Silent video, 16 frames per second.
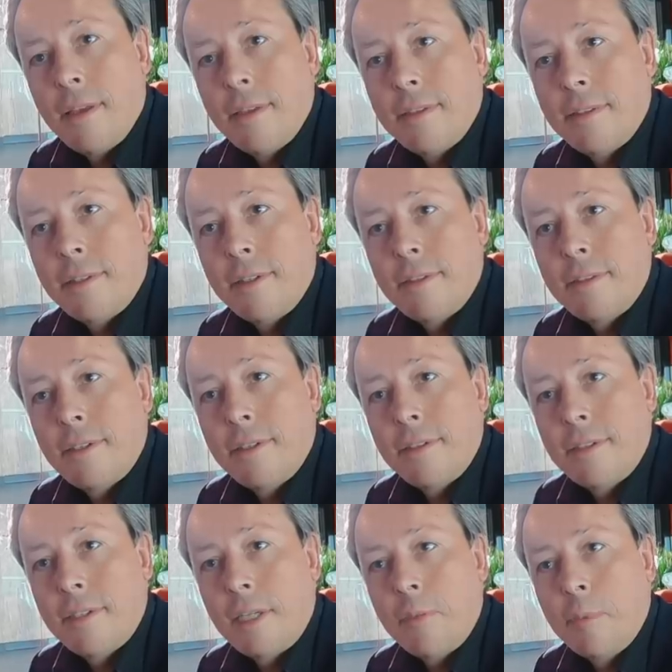
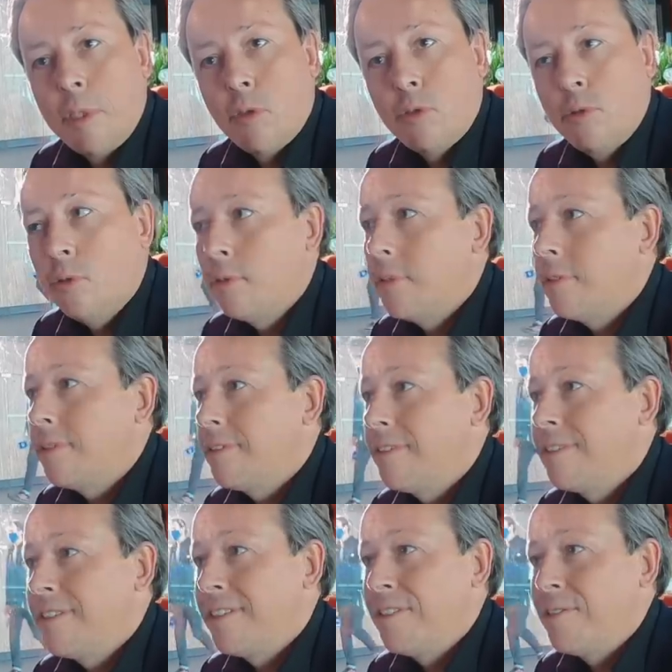c'est la meilleure sauce.
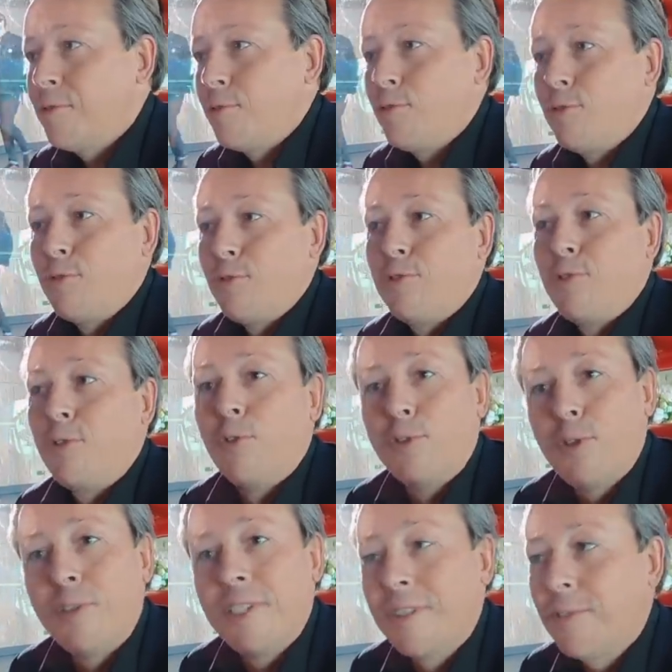Je, suis
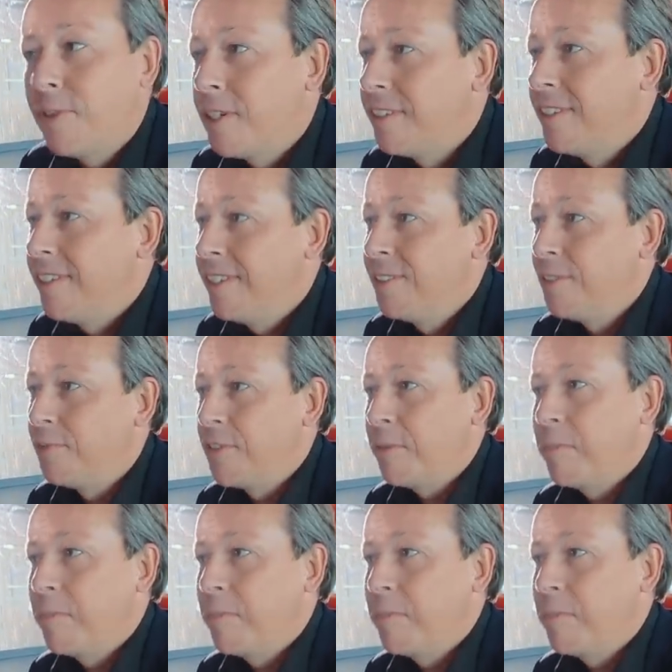content d'être là et d'en faire